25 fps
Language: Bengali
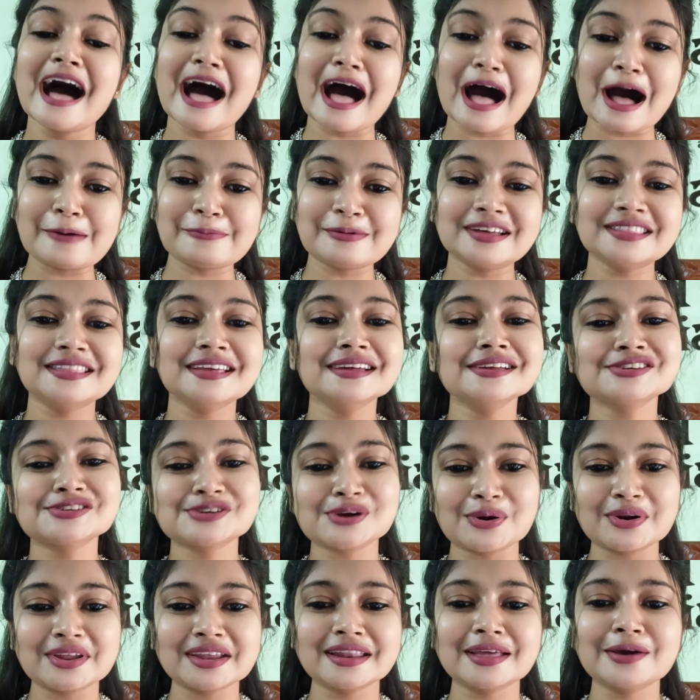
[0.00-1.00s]
আমাদের
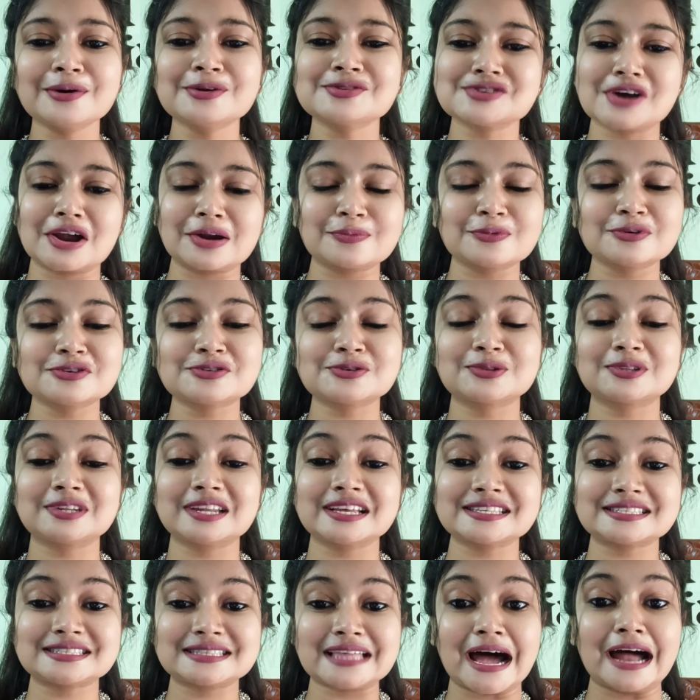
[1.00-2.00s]
শরীরেও জন্মসূত্রে
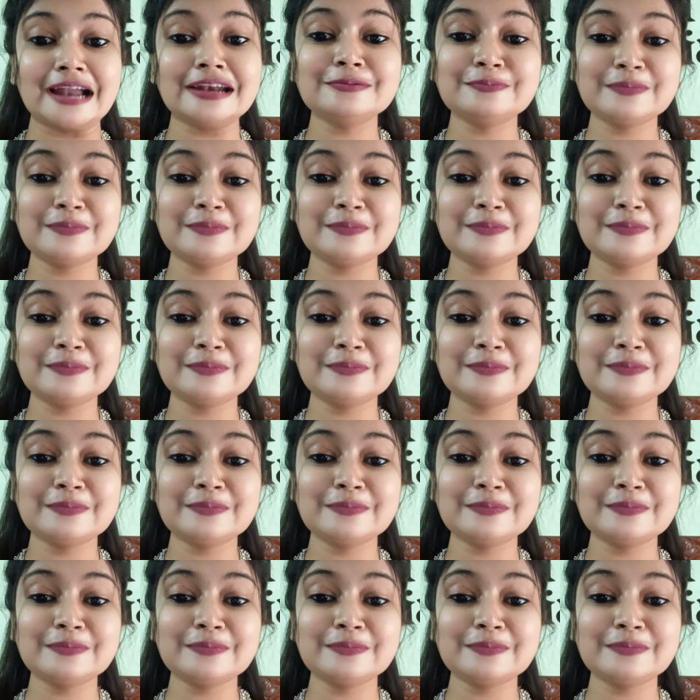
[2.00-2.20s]
স্থান